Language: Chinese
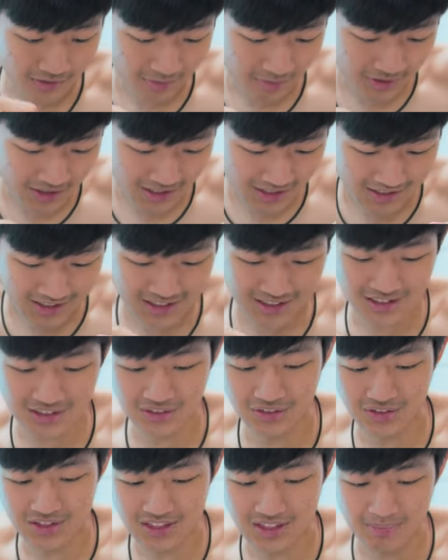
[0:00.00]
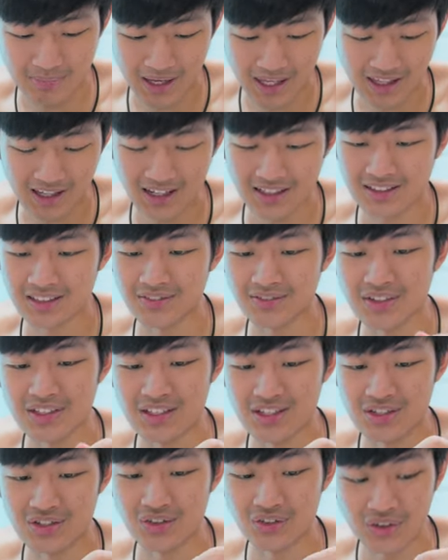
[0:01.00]
贴在你手机背盖上面，
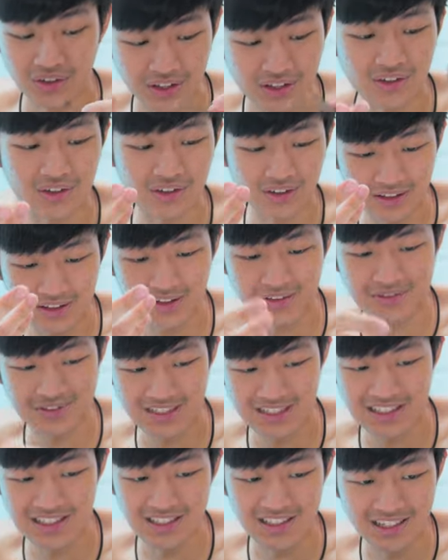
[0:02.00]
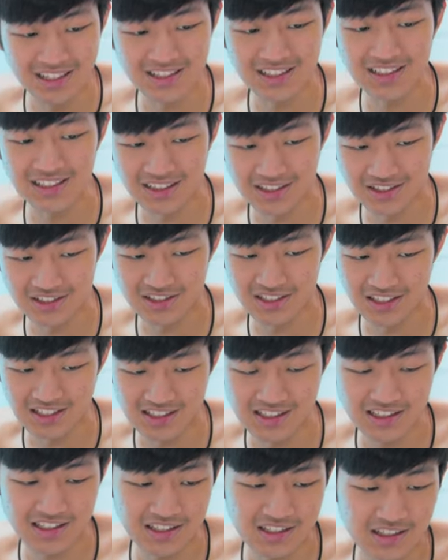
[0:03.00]
你就可以有 NFC，真的很神
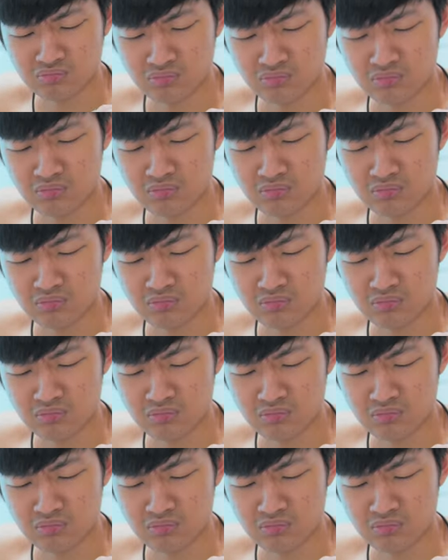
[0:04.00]
奇。